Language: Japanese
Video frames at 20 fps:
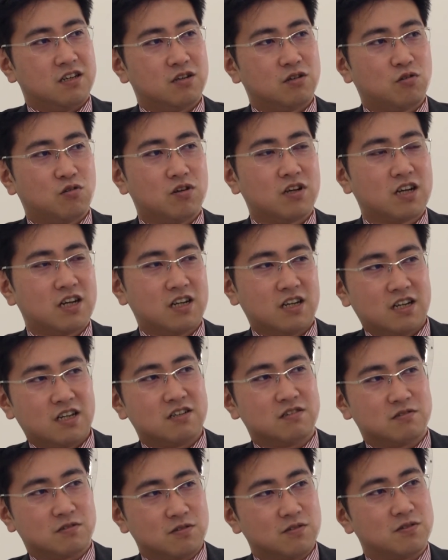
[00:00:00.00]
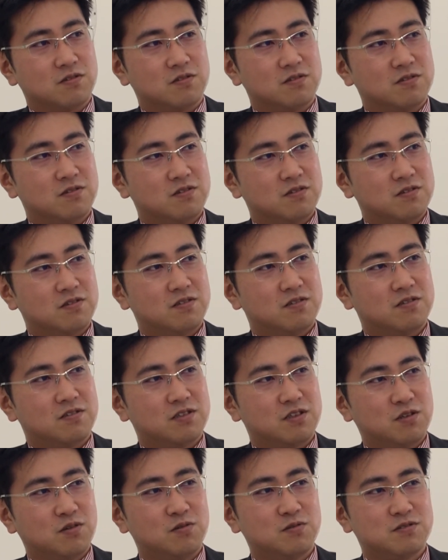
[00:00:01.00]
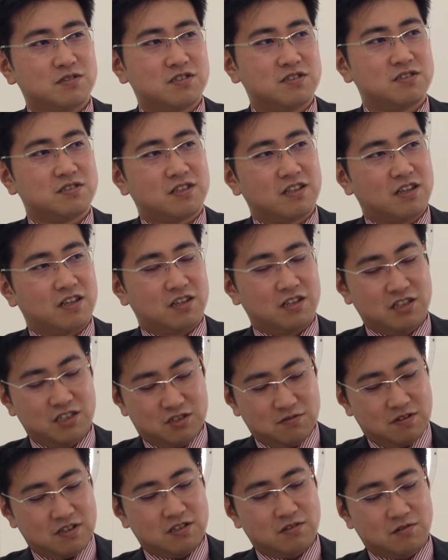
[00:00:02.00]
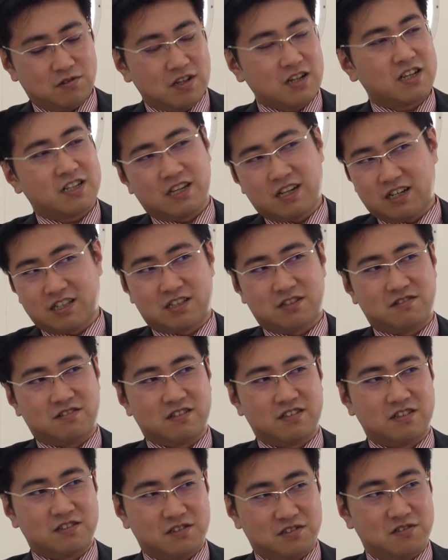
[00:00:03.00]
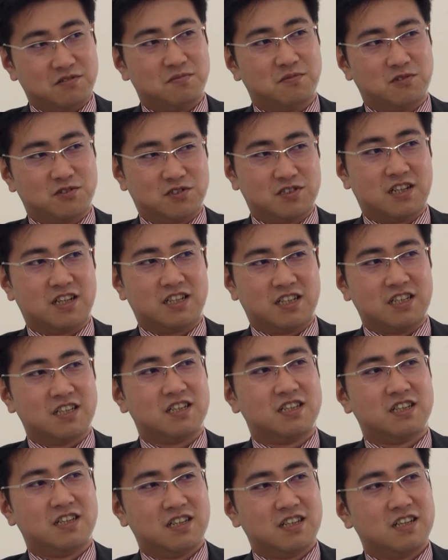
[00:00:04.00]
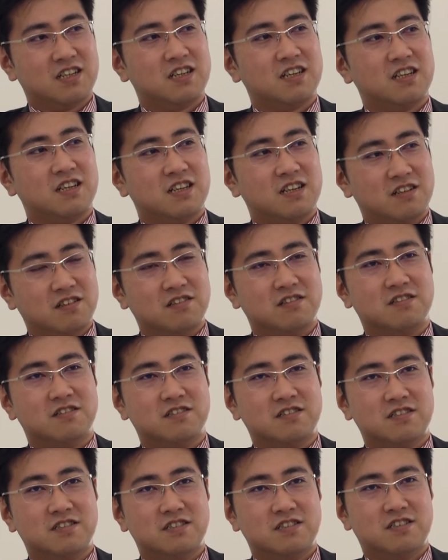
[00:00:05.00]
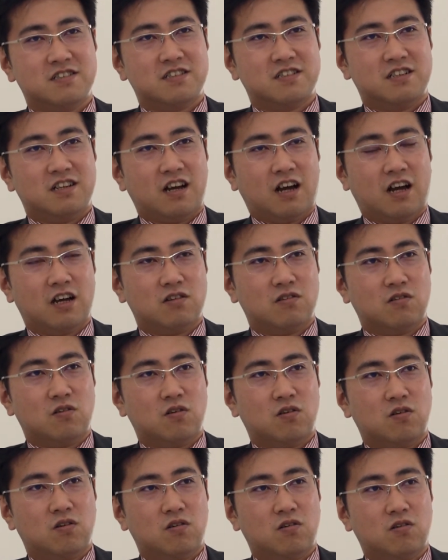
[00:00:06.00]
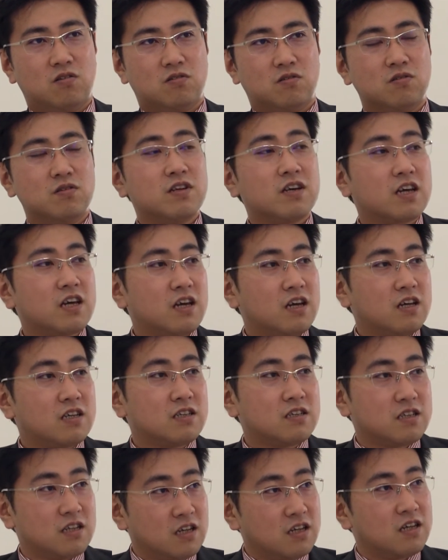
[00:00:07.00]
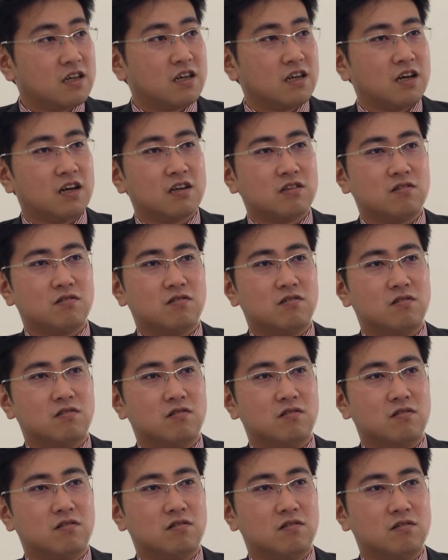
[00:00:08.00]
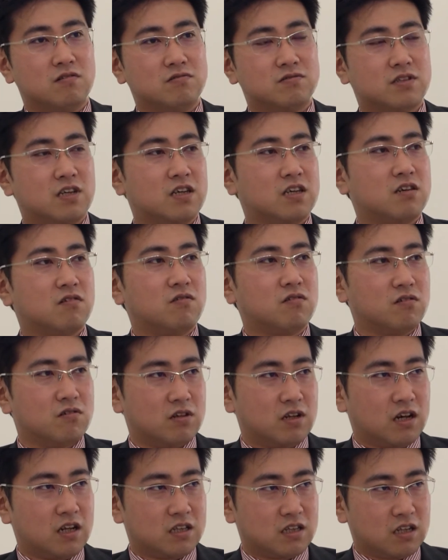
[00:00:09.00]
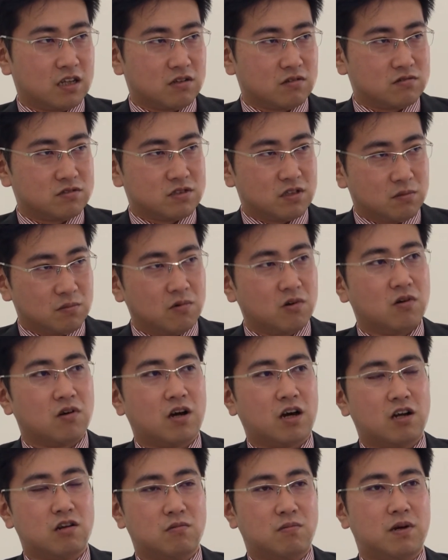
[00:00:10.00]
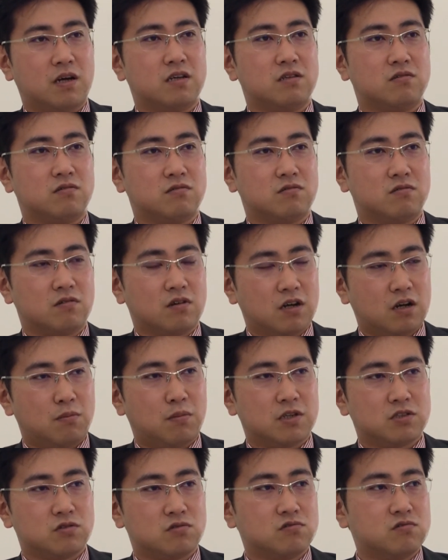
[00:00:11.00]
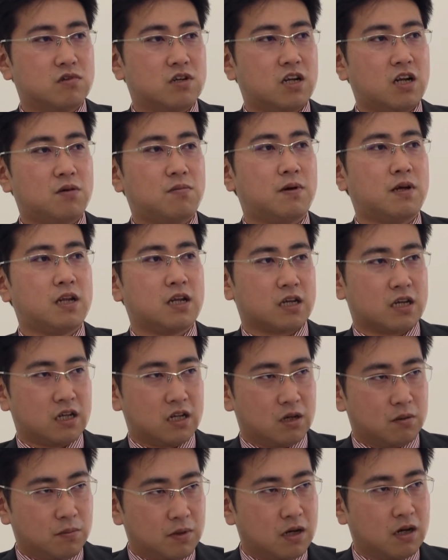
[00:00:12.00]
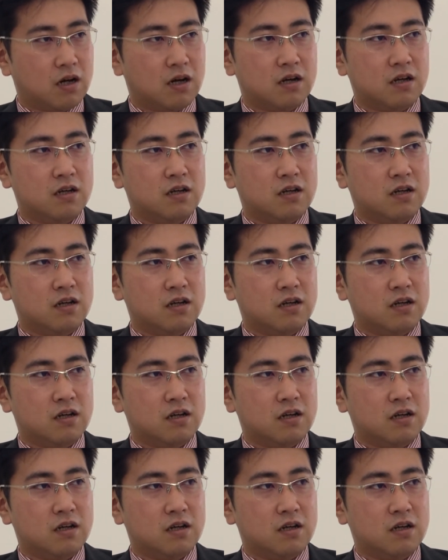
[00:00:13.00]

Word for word: これ考えると、日本人って1割の中に入ってるわけですよもうすでに、うんあのどんだけね、あの不定期雇用であったとしても、うん、アルバイトとか、まあ、職を選ばなければ、